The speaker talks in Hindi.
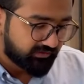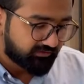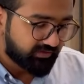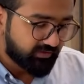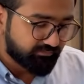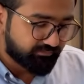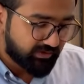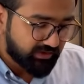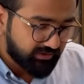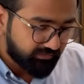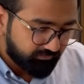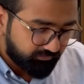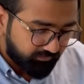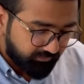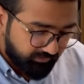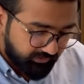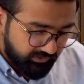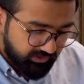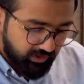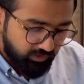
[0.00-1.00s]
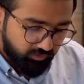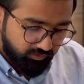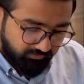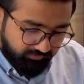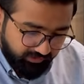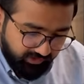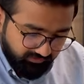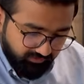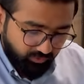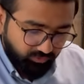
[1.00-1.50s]
सिंपल ये
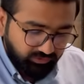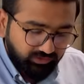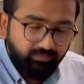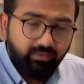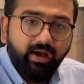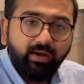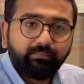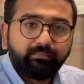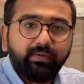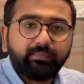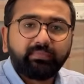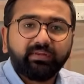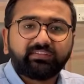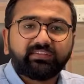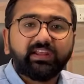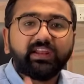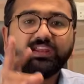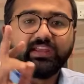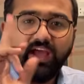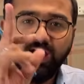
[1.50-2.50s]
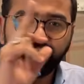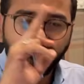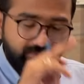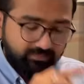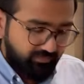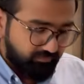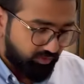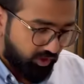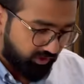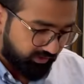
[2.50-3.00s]
नोटिफिकेशन तमाम मेंबर्स की लिए
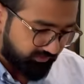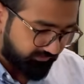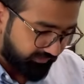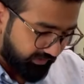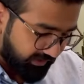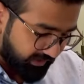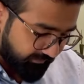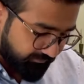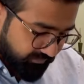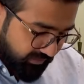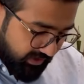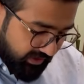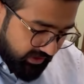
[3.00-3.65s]
अवामी ब्लॉक की फाइल है